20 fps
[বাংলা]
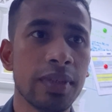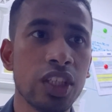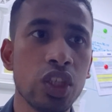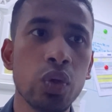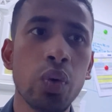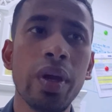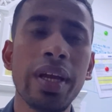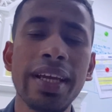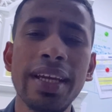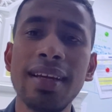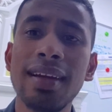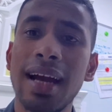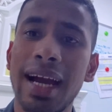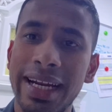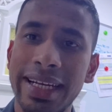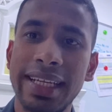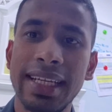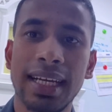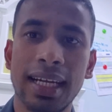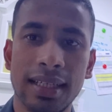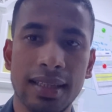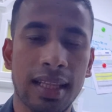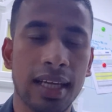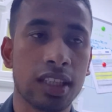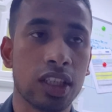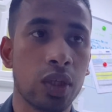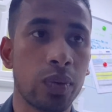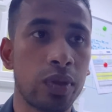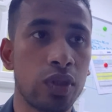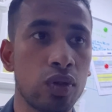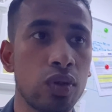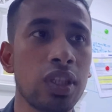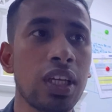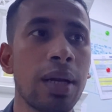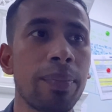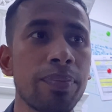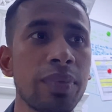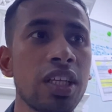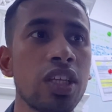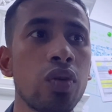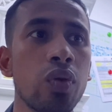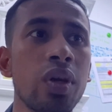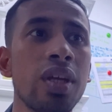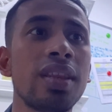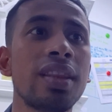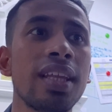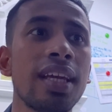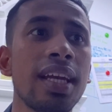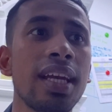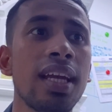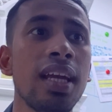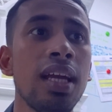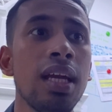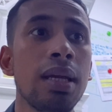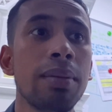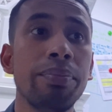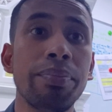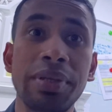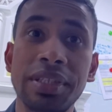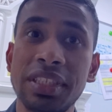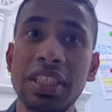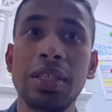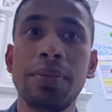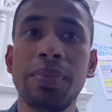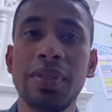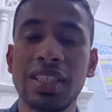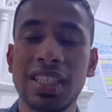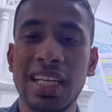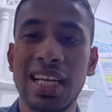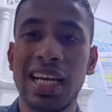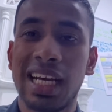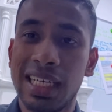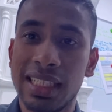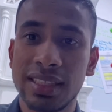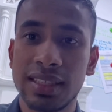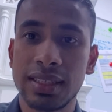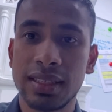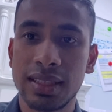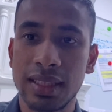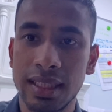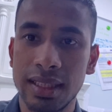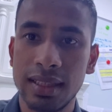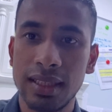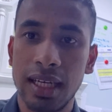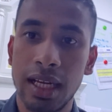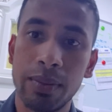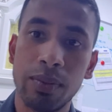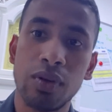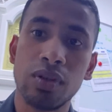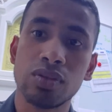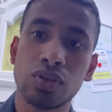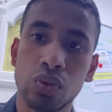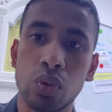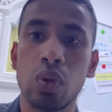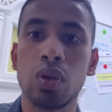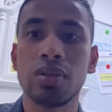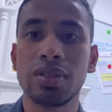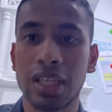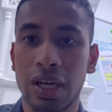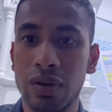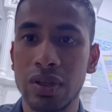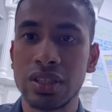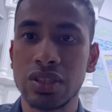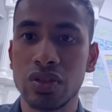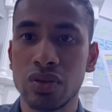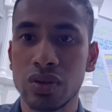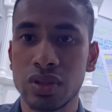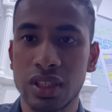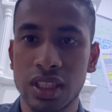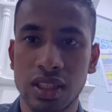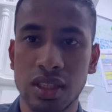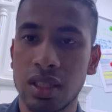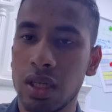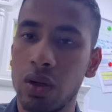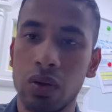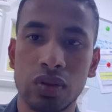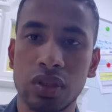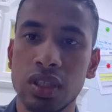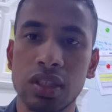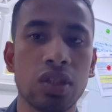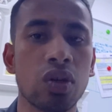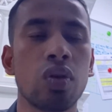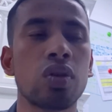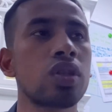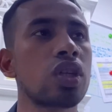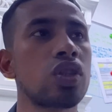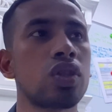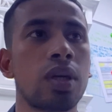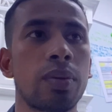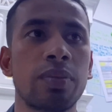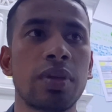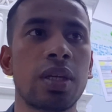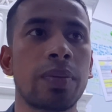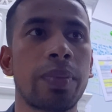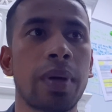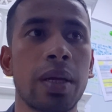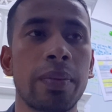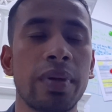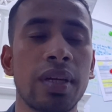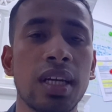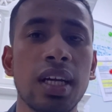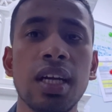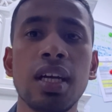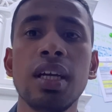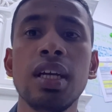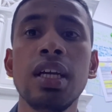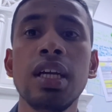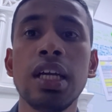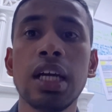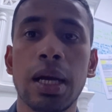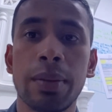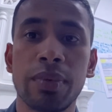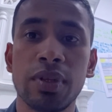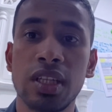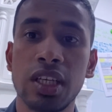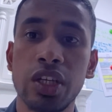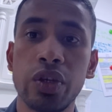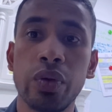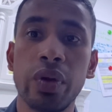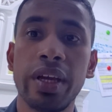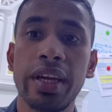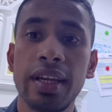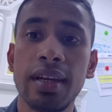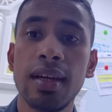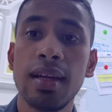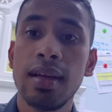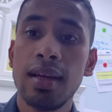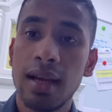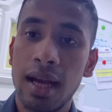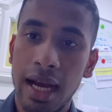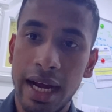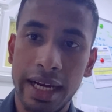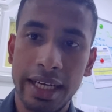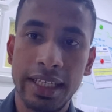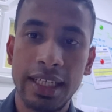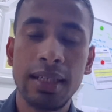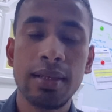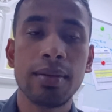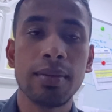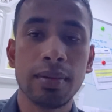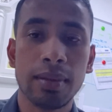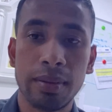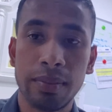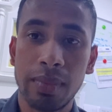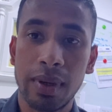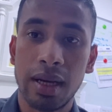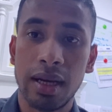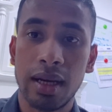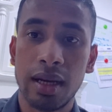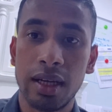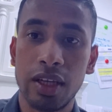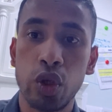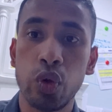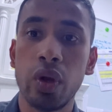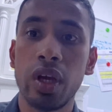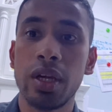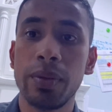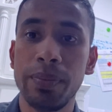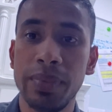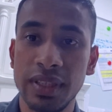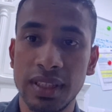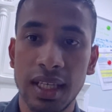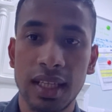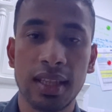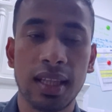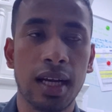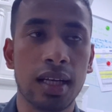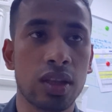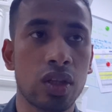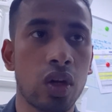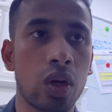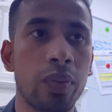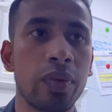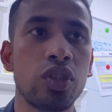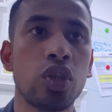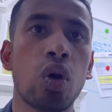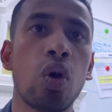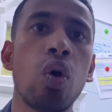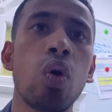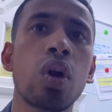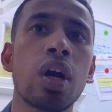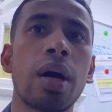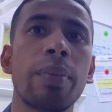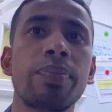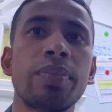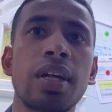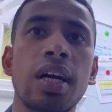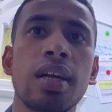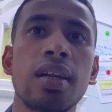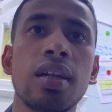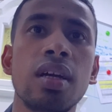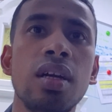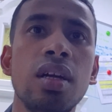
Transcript: ইউএইর আইডি কার্ড থাকতে হবে যদি আপনি ইউএইতে e ভিজিট বিষয়ে আসছেন এবং চল যাওয়ার জন্য চেষ্টা করছেন তখন কিন্তু আপনারা পারবেন না আপনাদের ইউএইর e আইডি বা ইউএইর e ভিসা থাকতে হবে যা হোক আপনার